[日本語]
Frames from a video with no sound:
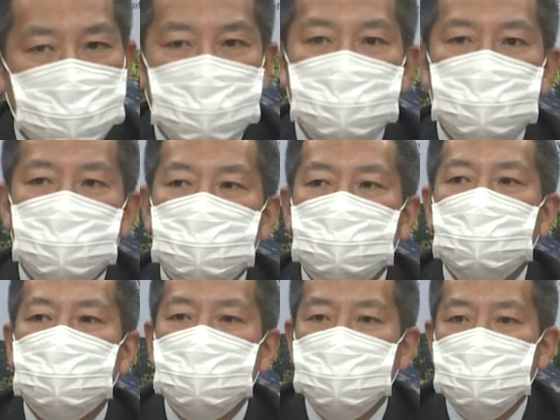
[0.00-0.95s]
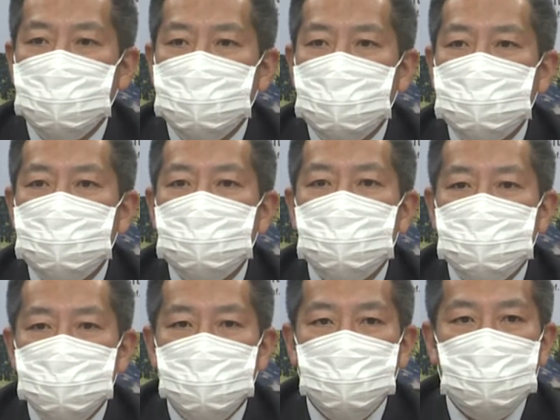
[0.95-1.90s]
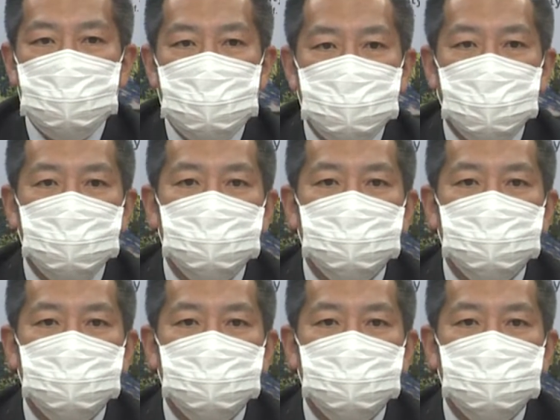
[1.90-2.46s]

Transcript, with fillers: 市民の皆さんに続けていただいているおかげだと